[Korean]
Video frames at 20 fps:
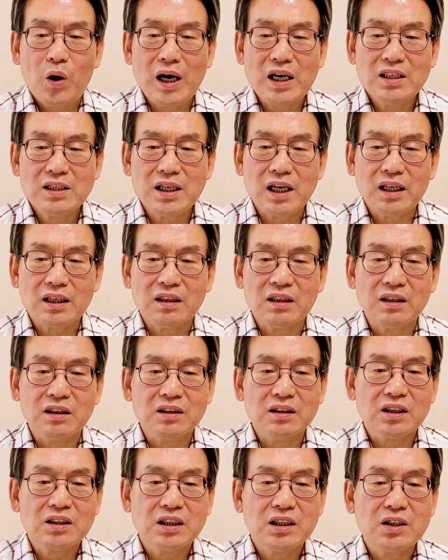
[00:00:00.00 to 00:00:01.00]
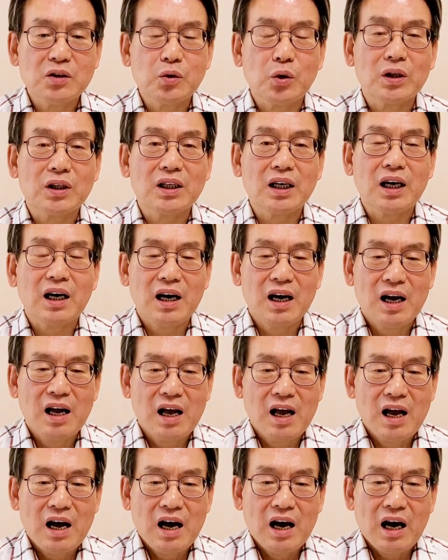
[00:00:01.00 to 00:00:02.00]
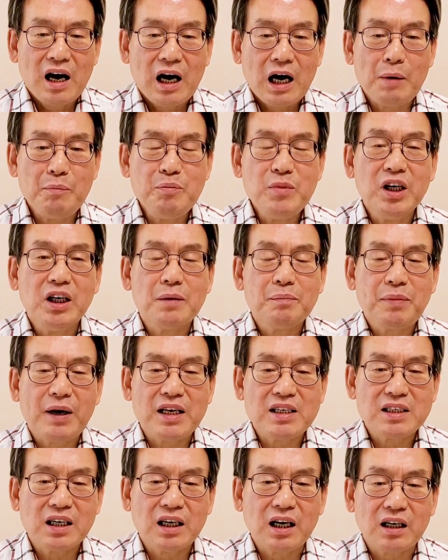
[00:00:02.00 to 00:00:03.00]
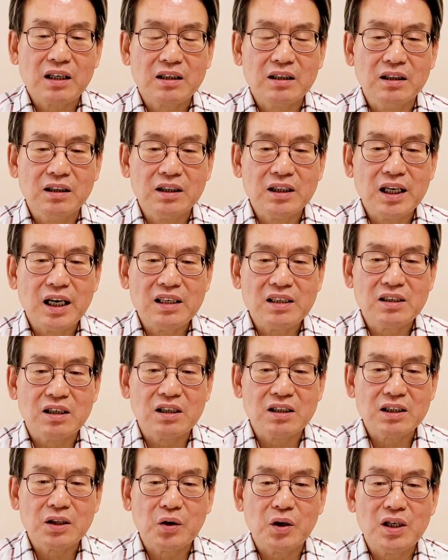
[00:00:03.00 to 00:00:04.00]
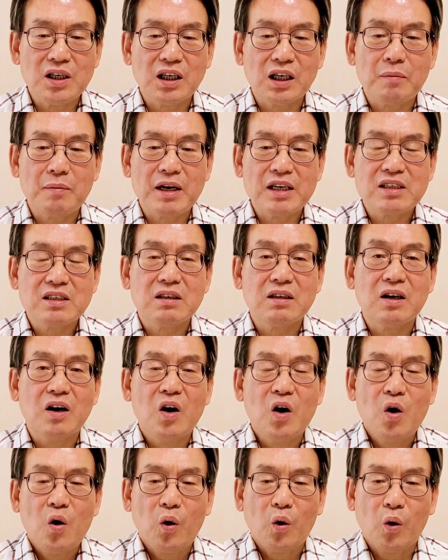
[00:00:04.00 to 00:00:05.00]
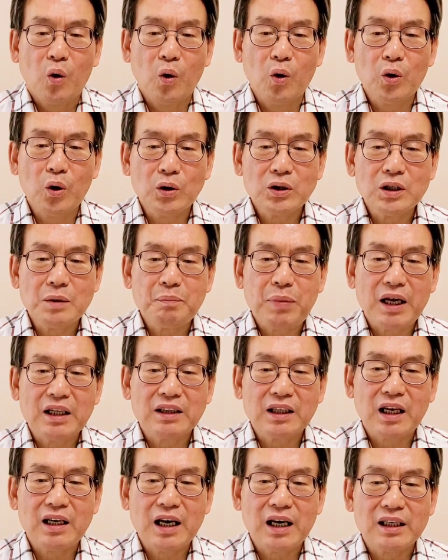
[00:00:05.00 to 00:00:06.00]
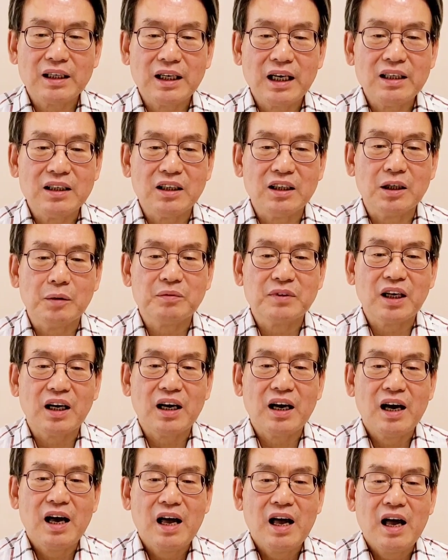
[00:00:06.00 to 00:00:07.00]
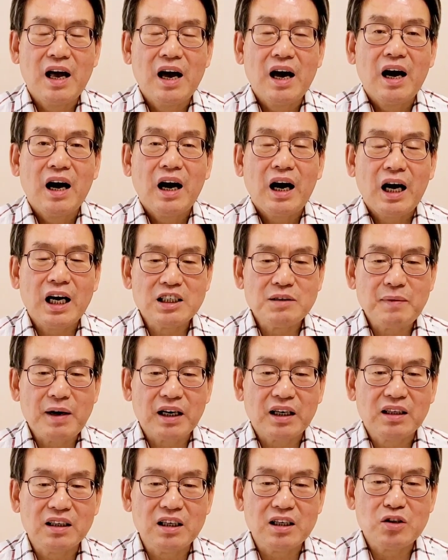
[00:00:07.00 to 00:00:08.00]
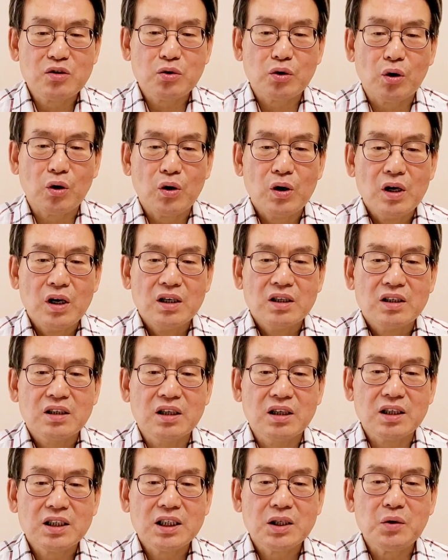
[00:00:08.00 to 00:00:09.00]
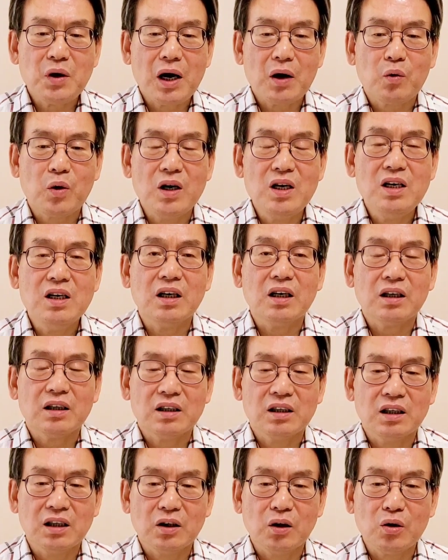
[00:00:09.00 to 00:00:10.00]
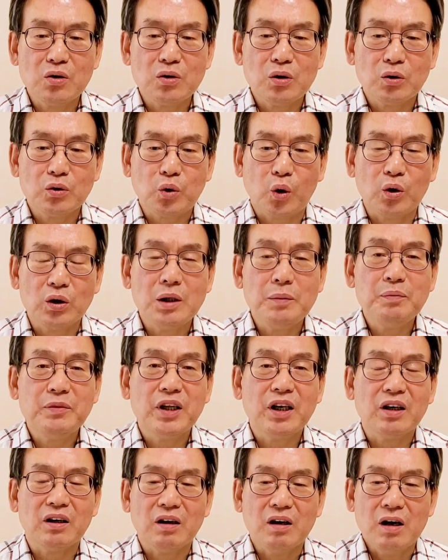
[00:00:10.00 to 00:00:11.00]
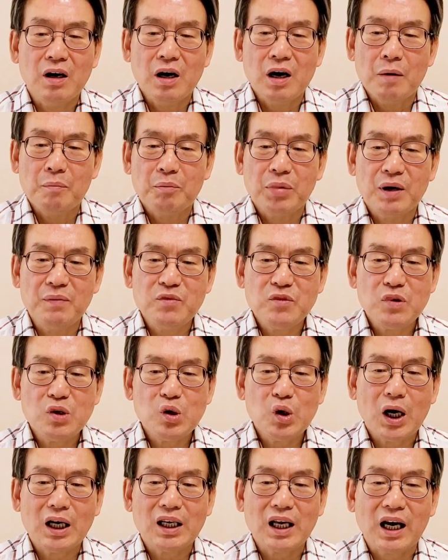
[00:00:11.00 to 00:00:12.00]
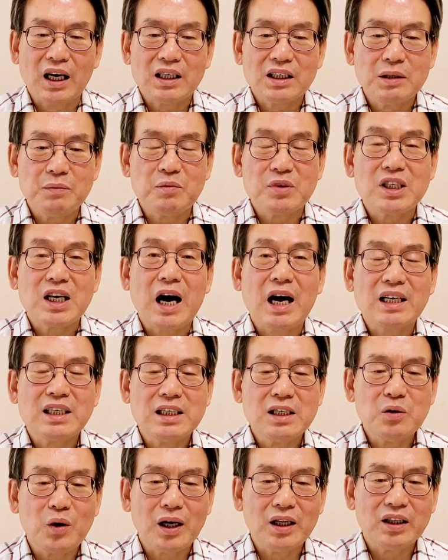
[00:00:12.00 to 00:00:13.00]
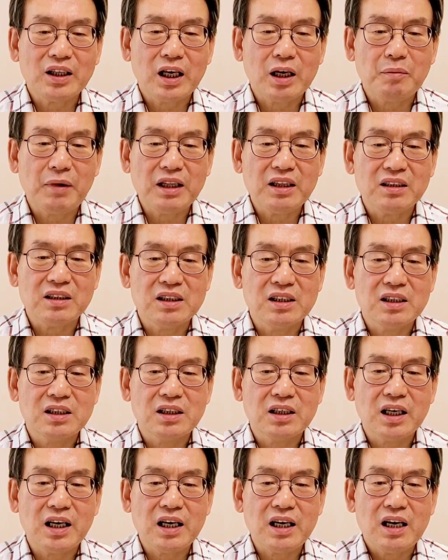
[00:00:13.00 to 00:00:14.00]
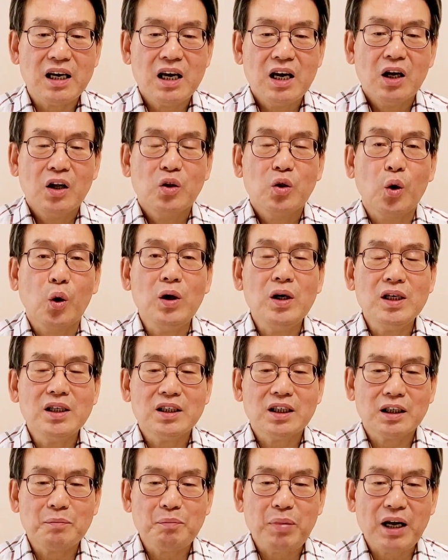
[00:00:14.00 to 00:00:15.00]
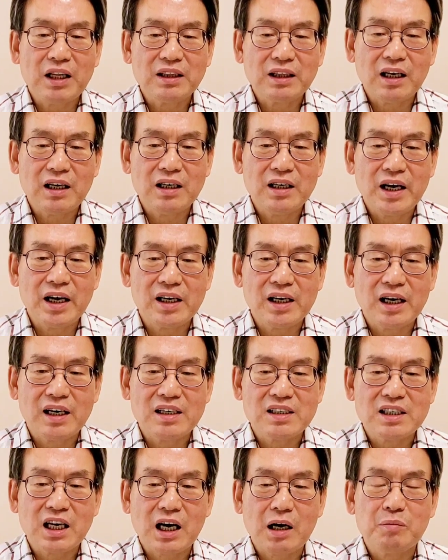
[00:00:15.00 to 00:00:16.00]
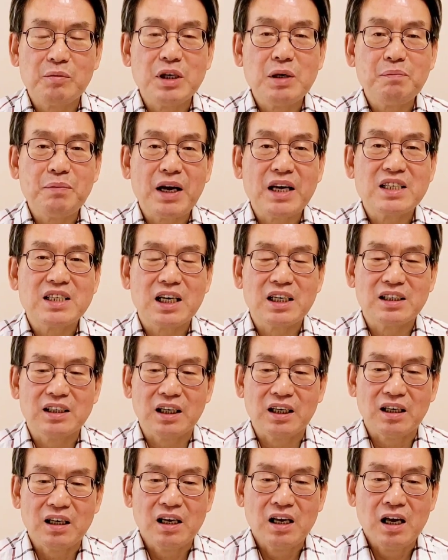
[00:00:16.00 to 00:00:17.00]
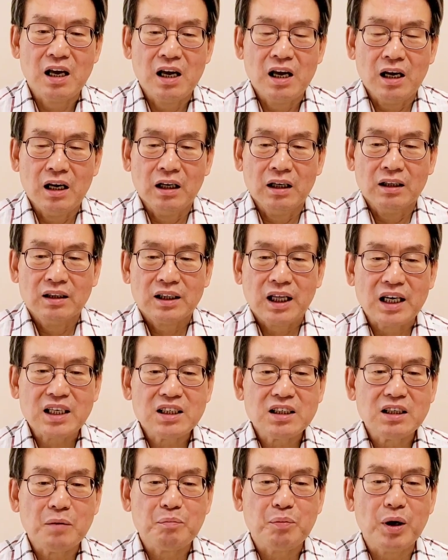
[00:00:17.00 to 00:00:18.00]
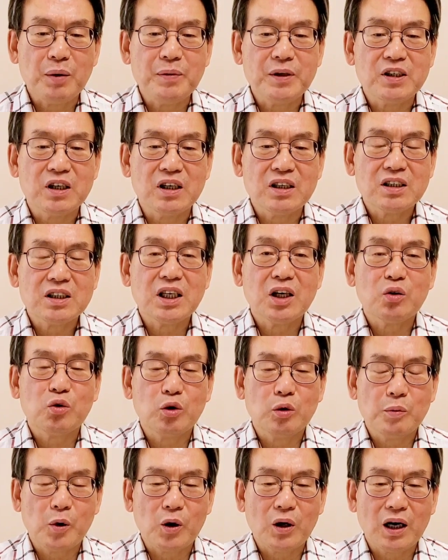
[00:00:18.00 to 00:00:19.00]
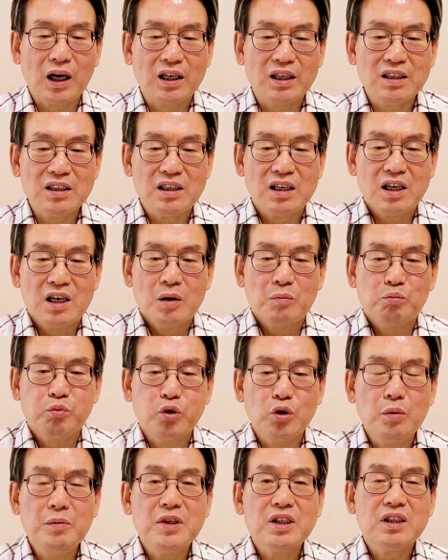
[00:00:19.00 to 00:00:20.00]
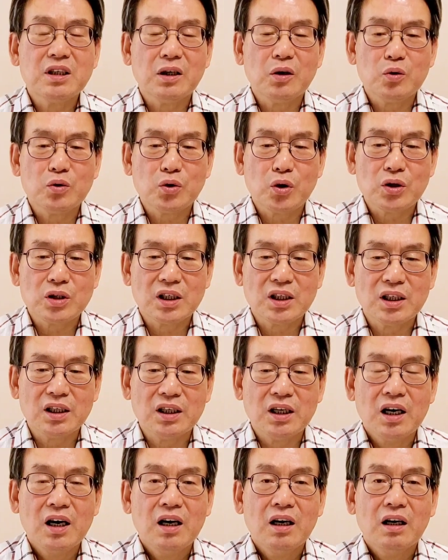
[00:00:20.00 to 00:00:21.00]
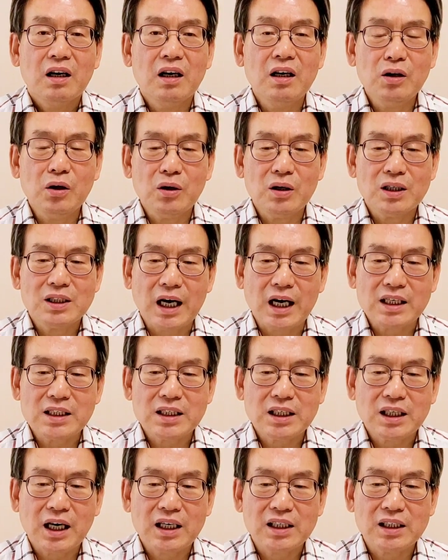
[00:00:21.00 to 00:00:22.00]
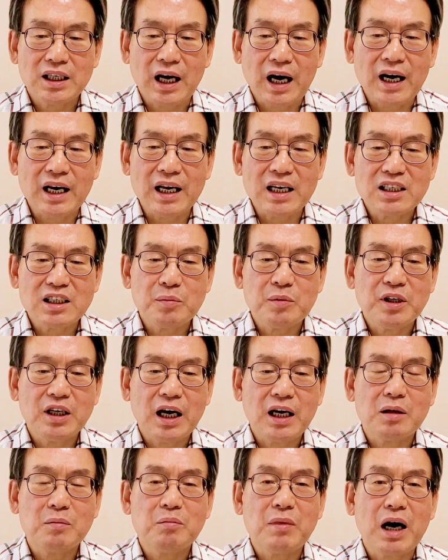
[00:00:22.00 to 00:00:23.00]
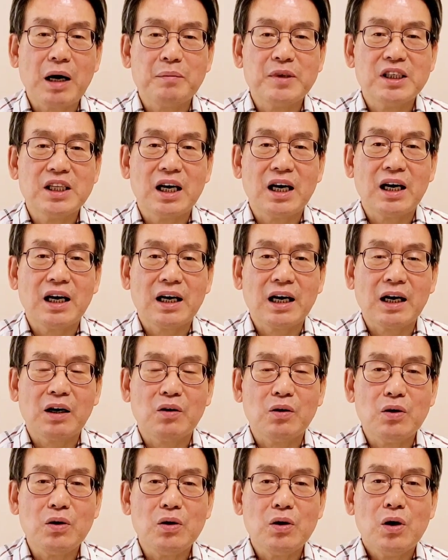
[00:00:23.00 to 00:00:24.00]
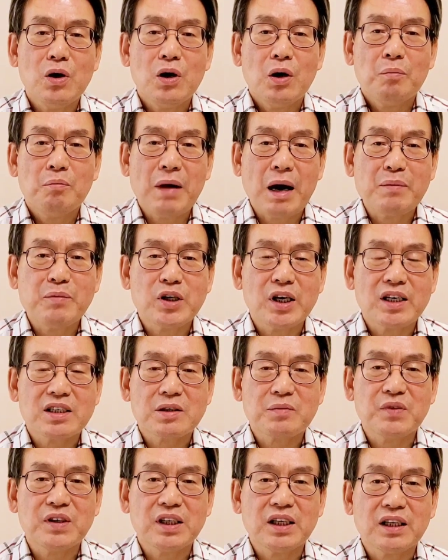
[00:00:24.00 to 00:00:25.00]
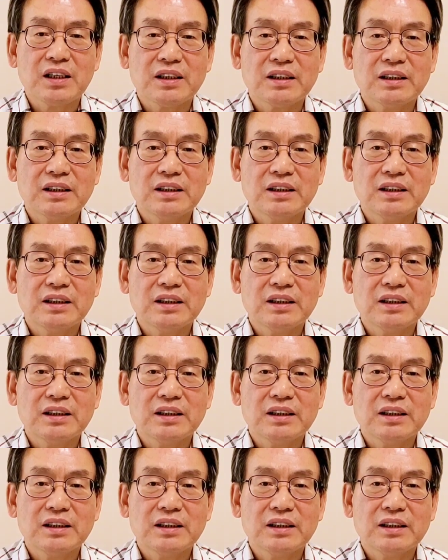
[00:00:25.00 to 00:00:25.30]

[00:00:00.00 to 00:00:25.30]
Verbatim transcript: 활짝 열어젖힌 꼴이다. 한 명의 판사가 거대한 정치 권력에 맞서 올곧은 판단을 하기란 어렵다. 하지만 그럴수록 정치와 권력, 여론으로 독립되어 법률과 양심, 사실관계만 의거해 논리적인 판단을 내려야 하는 사람이 판사이다. 다시는 법이 정치에 굴복하는 불미스러운 소식이 언론을 장식하지 않았으면 하는 마음이다. 라고 마무리했습니다.